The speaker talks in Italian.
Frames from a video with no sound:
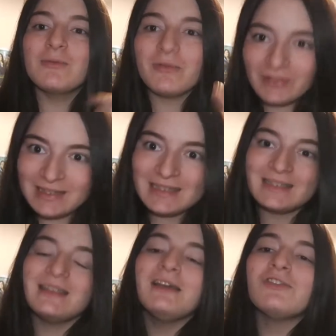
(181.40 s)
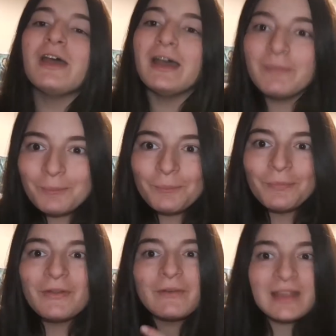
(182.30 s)
come finisse, cioè
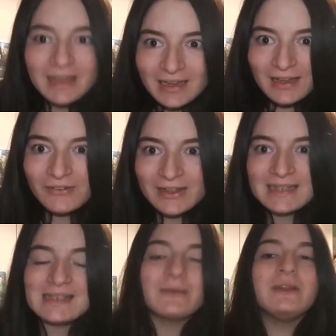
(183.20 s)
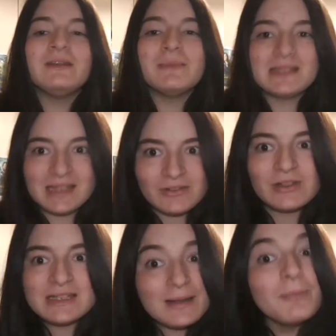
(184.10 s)
quindi ero in ansia, quindi mi ha insegnato
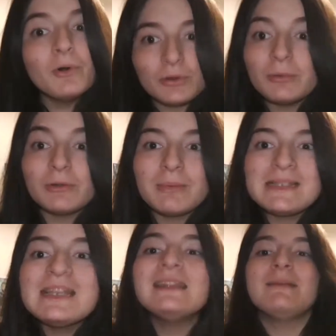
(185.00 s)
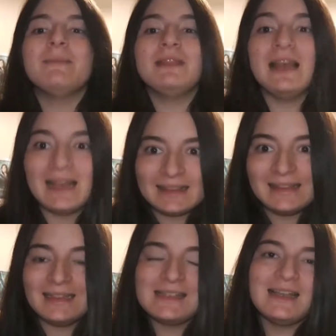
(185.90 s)
a essere molto molto paziente
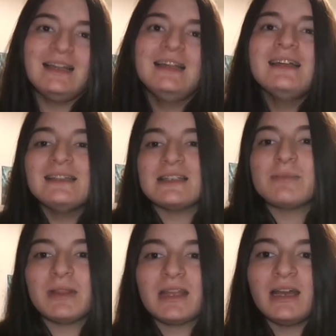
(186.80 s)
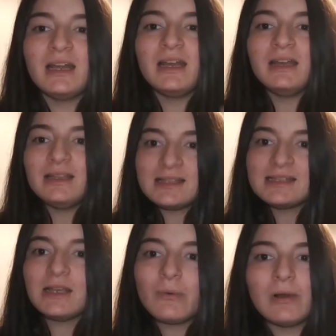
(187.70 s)
nell'attesa di aspettare il
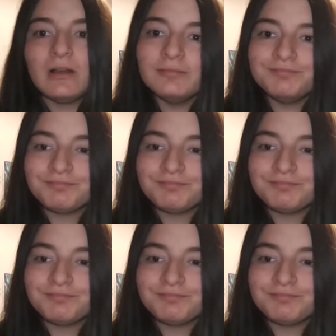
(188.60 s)
sequel.